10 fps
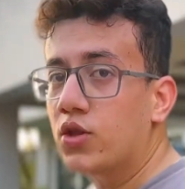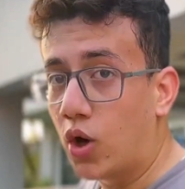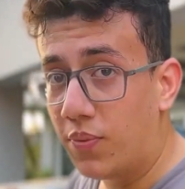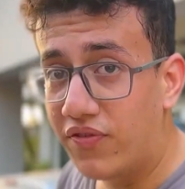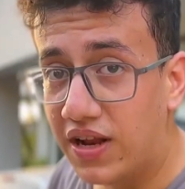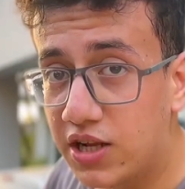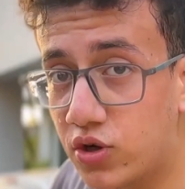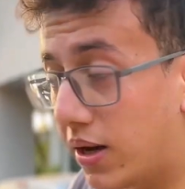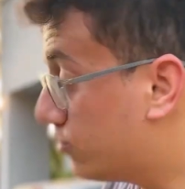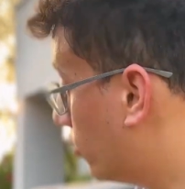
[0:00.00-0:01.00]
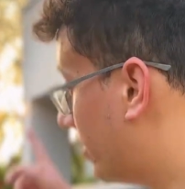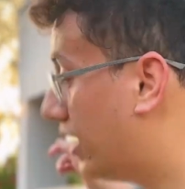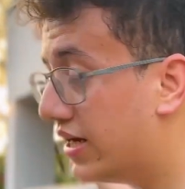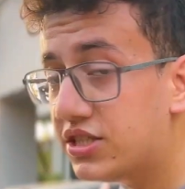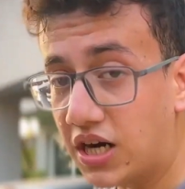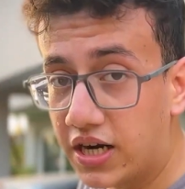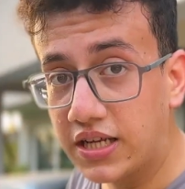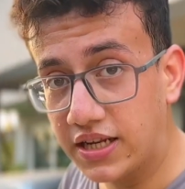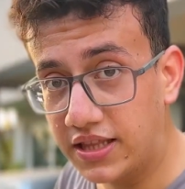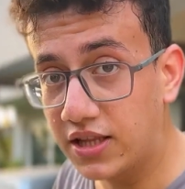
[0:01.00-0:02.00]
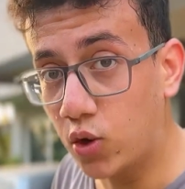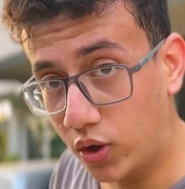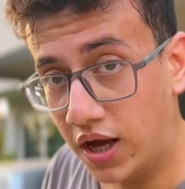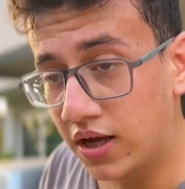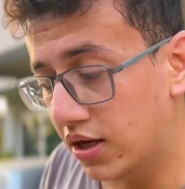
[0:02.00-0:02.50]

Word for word: तो अभी फ़िलहाल जो है हम छोटी गाड़ी स्टार्ट करते हैं धोना